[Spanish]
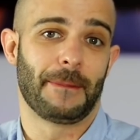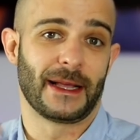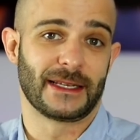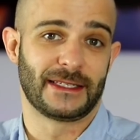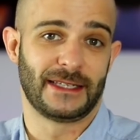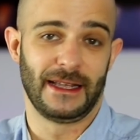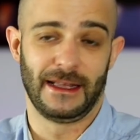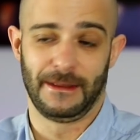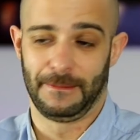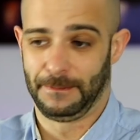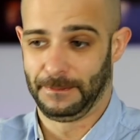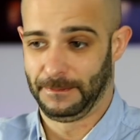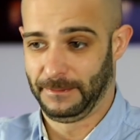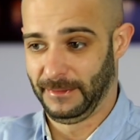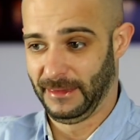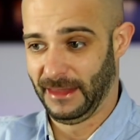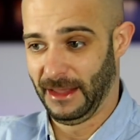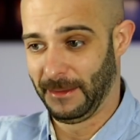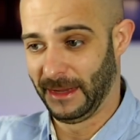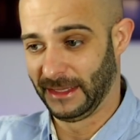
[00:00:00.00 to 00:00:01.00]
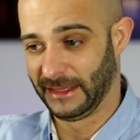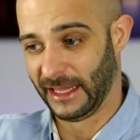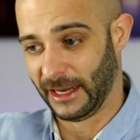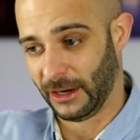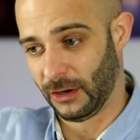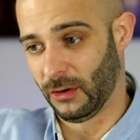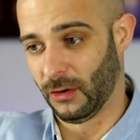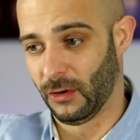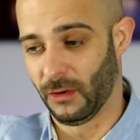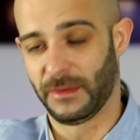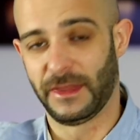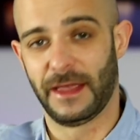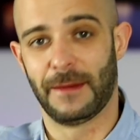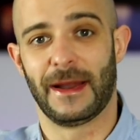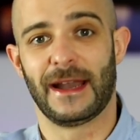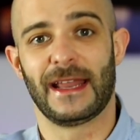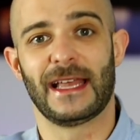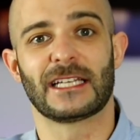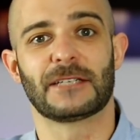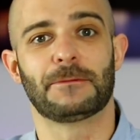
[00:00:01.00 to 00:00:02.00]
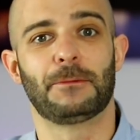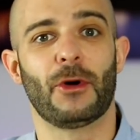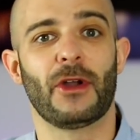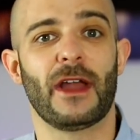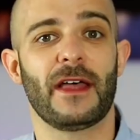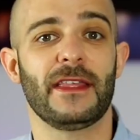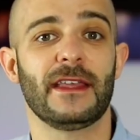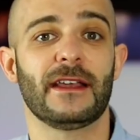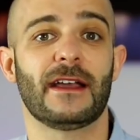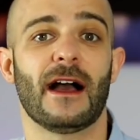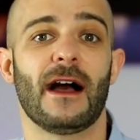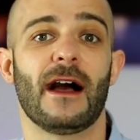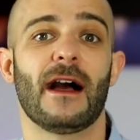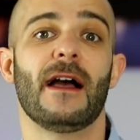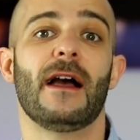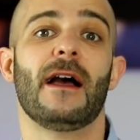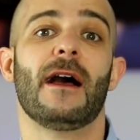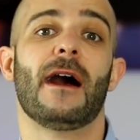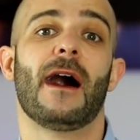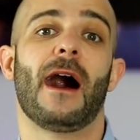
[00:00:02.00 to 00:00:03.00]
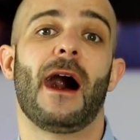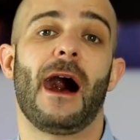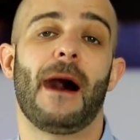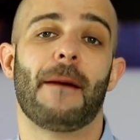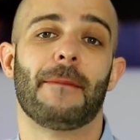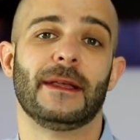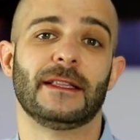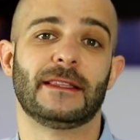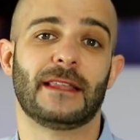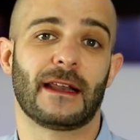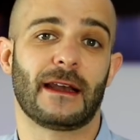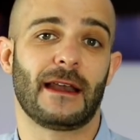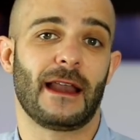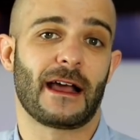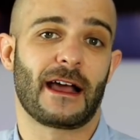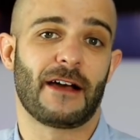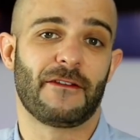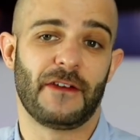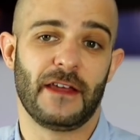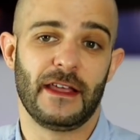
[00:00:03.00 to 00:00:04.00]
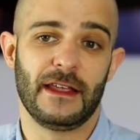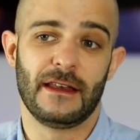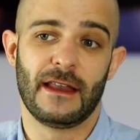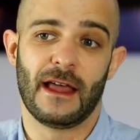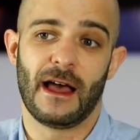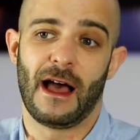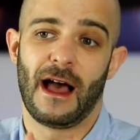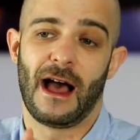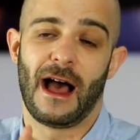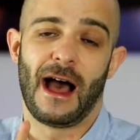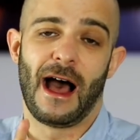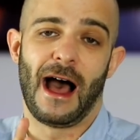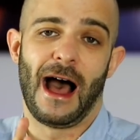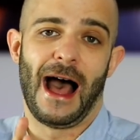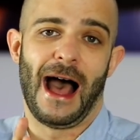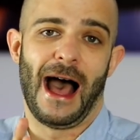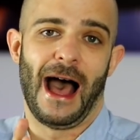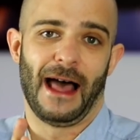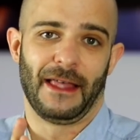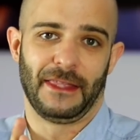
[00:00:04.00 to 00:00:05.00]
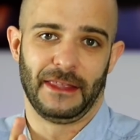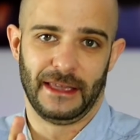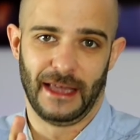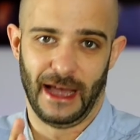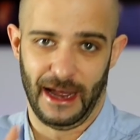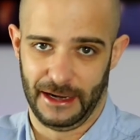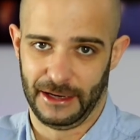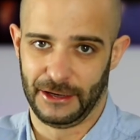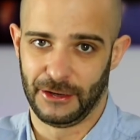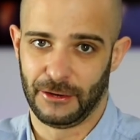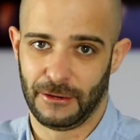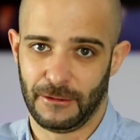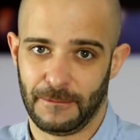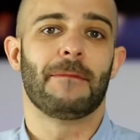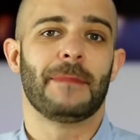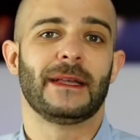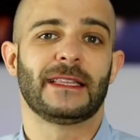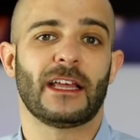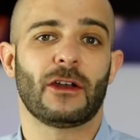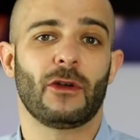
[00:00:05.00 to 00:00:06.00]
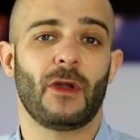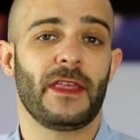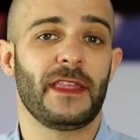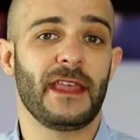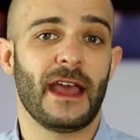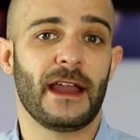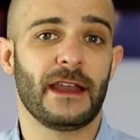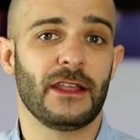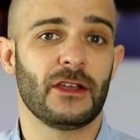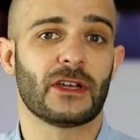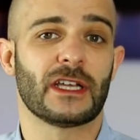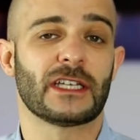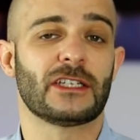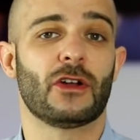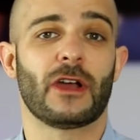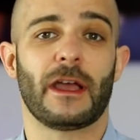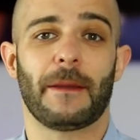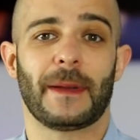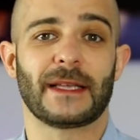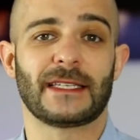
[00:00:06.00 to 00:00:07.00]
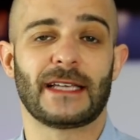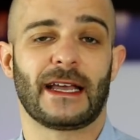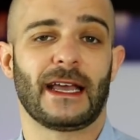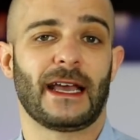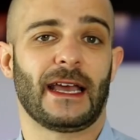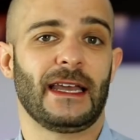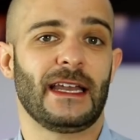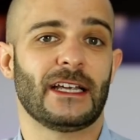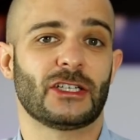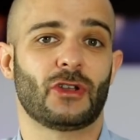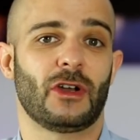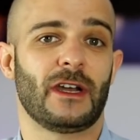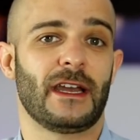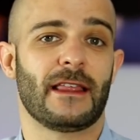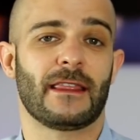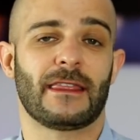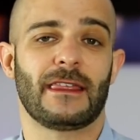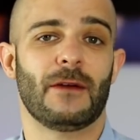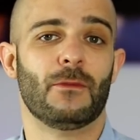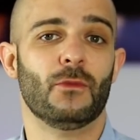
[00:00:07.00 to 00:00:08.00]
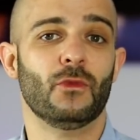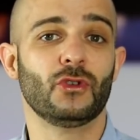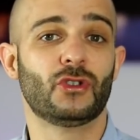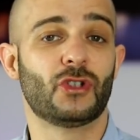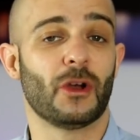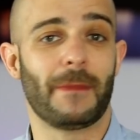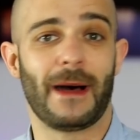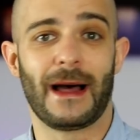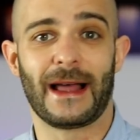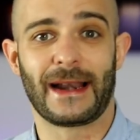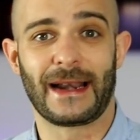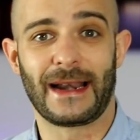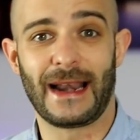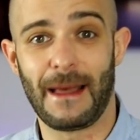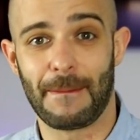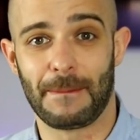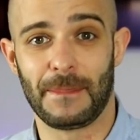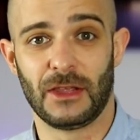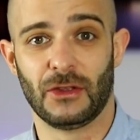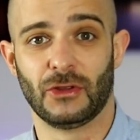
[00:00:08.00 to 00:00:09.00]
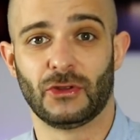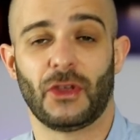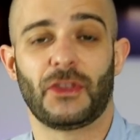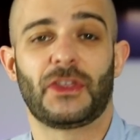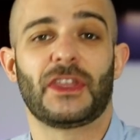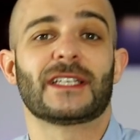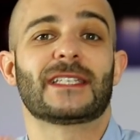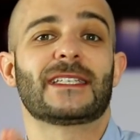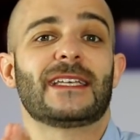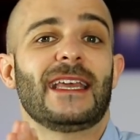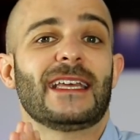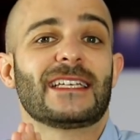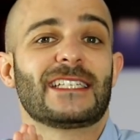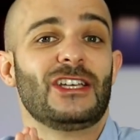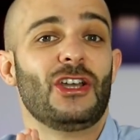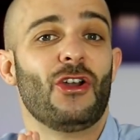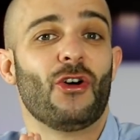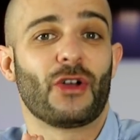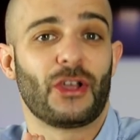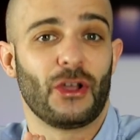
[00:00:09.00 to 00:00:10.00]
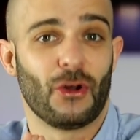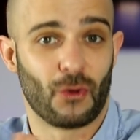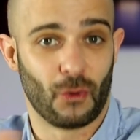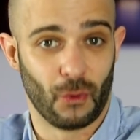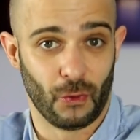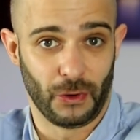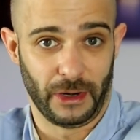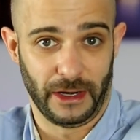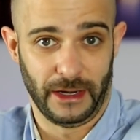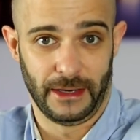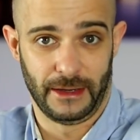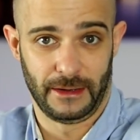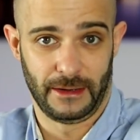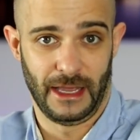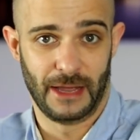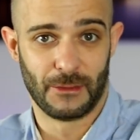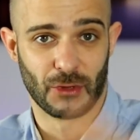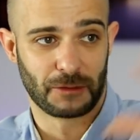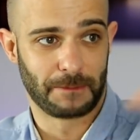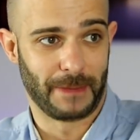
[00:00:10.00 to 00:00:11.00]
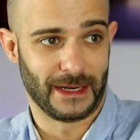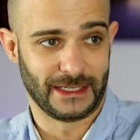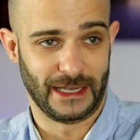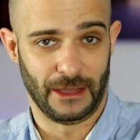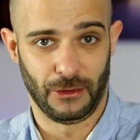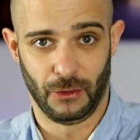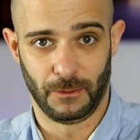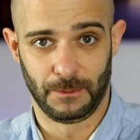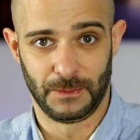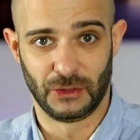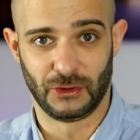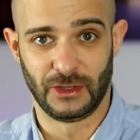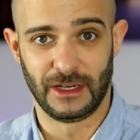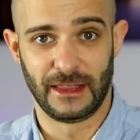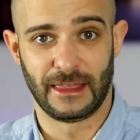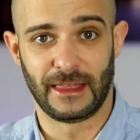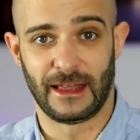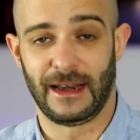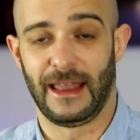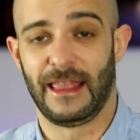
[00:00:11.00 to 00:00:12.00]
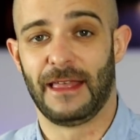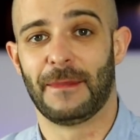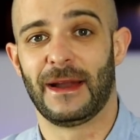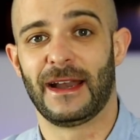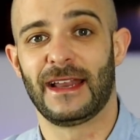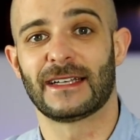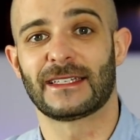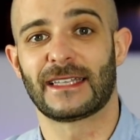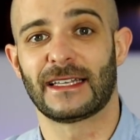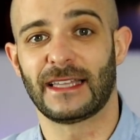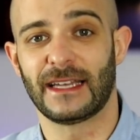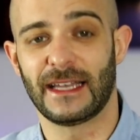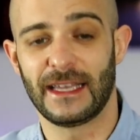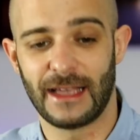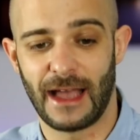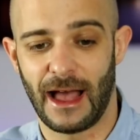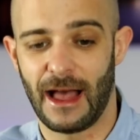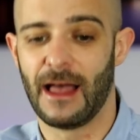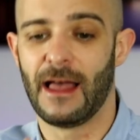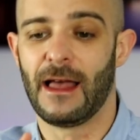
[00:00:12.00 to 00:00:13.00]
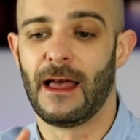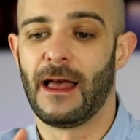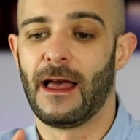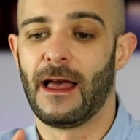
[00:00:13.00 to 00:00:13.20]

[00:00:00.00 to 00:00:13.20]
pasé de meterlo de manera esporádica a meter la cafeína a diario. Al meterlo a diario, ¿qué es lo que pasa? Que generas tolerancia mucho más rápido. Entonces, ¿qué es lo que ocurre? Que hemos pasado de utilizarla de manera estratégica